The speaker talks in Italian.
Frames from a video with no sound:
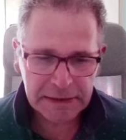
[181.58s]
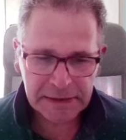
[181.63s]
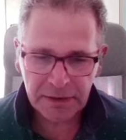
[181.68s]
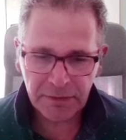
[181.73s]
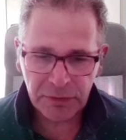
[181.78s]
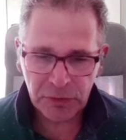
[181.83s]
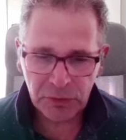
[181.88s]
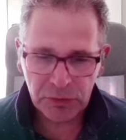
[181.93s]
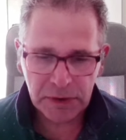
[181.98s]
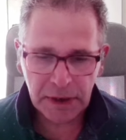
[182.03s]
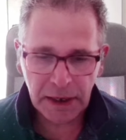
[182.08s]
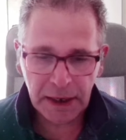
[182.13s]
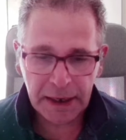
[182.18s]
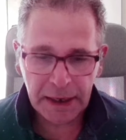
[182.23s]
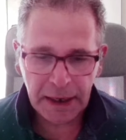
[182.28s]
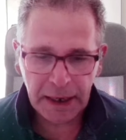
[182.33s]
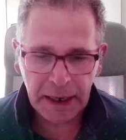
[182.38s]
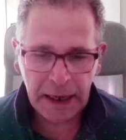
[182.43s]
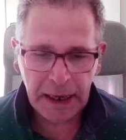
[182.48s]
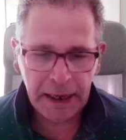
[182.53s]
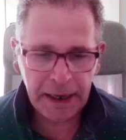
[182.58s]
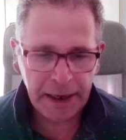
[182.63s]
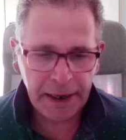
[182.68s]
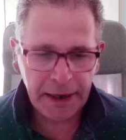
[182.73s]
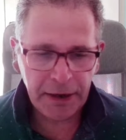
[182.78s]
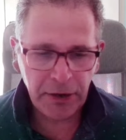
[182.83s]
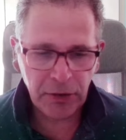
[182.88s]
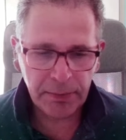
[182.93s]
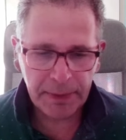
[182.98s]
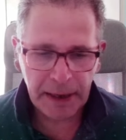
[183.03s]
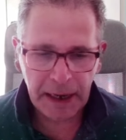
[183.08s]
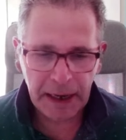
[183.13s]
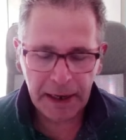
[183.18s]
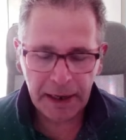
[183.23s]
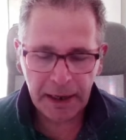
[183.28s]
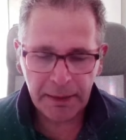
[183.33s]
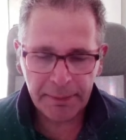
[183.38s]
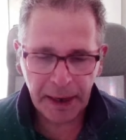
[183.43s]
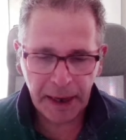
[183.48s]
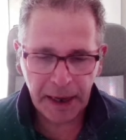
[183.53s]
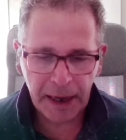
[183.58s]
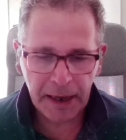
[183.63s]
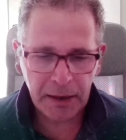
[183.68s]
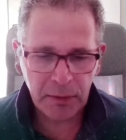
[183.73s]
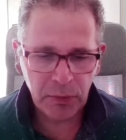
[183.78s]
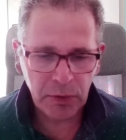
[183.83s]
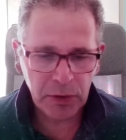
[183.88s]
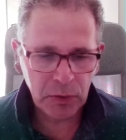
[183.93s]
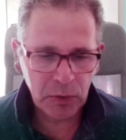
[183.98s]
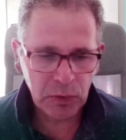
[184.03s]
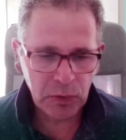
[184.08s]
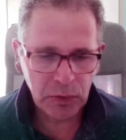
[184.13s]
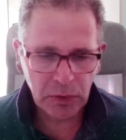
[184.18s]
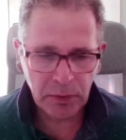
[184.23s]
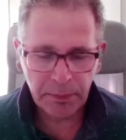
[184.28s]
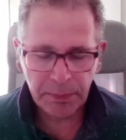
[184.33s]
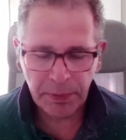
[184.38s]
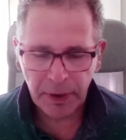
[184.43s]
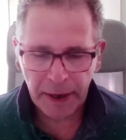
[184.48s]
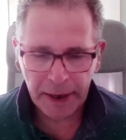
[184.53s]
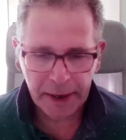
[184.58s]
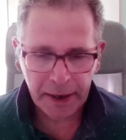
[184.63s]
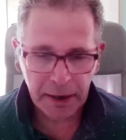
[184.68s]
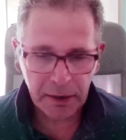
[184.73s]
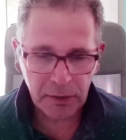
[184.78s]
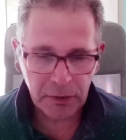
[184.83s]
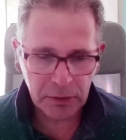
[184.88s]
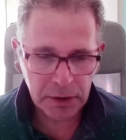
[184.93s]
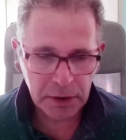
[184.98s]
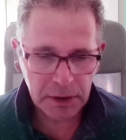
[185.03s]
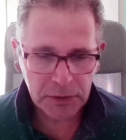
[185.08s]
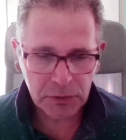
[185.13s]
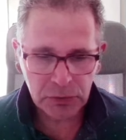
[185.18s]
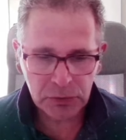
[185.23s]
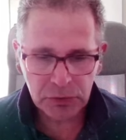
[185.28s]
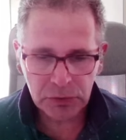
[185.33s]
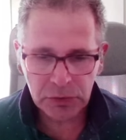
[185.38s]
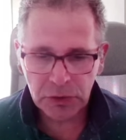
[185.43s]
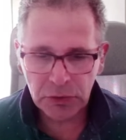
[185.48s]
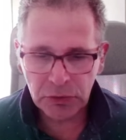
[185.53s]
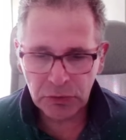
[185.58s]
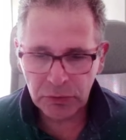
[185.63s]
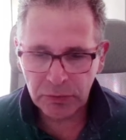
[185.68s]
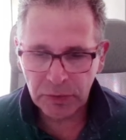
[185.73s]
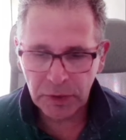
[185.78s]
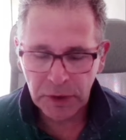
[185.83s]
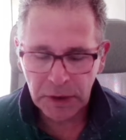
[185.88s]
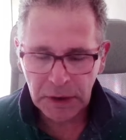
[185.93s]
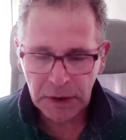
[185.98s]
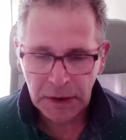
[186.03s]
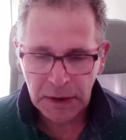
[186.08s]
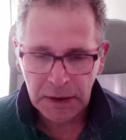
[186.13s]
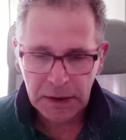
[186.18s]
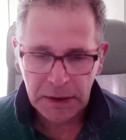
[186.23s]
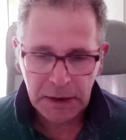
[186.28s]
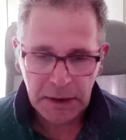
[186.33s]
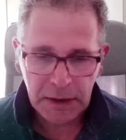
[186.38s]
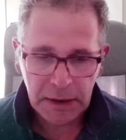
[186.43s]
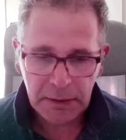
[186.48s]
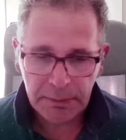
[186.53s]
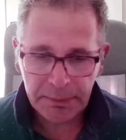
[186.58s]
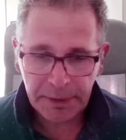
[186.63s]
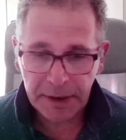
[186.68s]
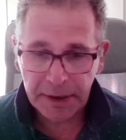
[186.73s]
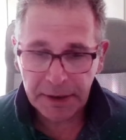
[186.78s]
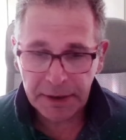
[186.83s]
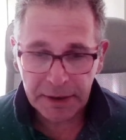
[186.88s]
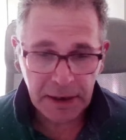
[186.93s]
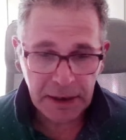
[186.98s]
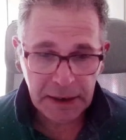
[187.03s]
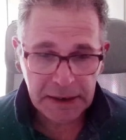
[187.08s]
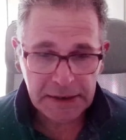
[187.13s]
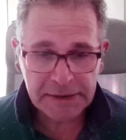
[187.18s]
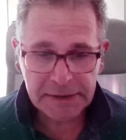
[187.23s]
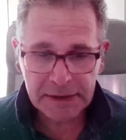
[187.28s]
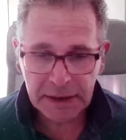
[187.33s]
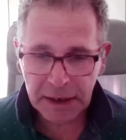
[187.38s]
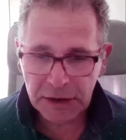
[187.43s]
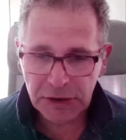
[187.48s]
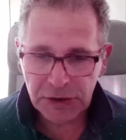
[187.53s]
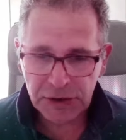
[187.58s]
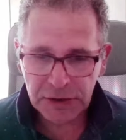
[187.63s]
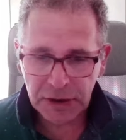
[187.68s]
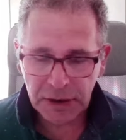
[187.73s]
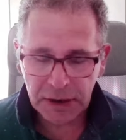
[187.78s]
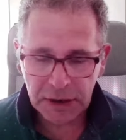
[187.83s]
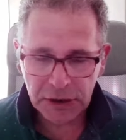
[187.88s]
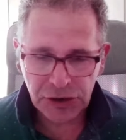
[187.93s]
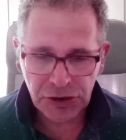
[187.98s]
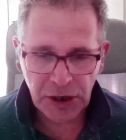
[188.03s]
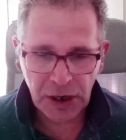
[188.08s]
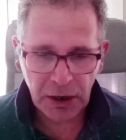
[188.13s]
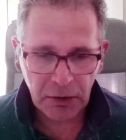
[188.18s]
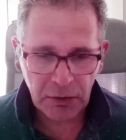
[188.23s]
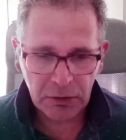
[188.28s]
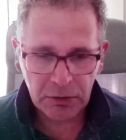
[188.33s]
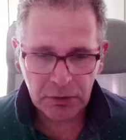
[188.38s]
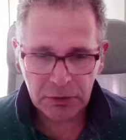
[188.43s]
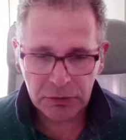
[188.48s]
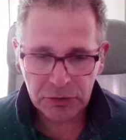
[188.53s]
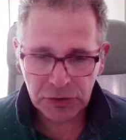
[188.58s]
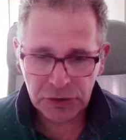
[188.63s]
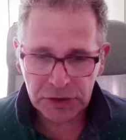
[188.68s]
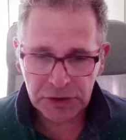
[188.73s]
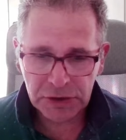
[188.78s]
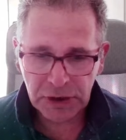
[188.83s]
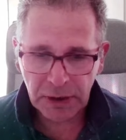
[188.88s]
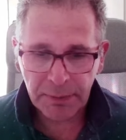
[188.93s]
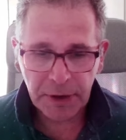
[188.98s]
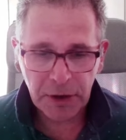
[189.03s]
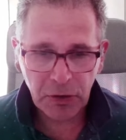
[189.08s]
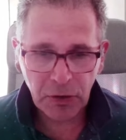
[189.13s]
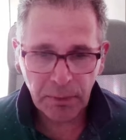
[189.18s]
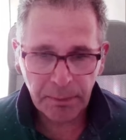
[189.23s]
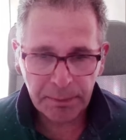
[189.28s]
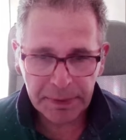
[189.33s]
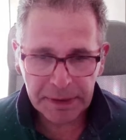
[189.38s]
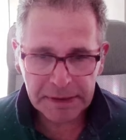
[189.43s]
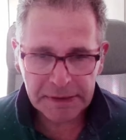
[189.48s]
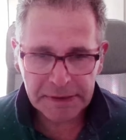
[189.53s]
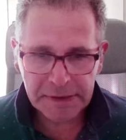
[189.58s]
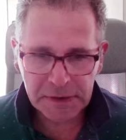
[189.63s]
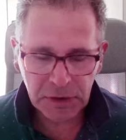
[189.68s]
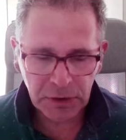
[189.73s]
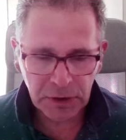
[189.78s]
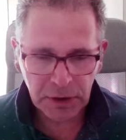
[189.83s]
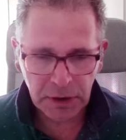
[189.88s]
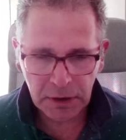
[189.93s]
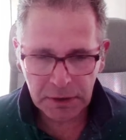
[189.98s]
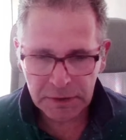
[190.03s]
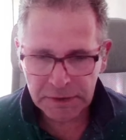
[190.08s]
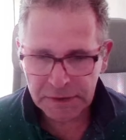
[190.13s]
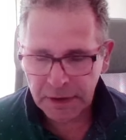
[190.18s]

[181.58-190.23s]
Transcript: che si è venuti a creare è normale che magari qualcuno un po' anche con tutti i numeri parecchie le liste che, c'erano diciamo, in competizione, no?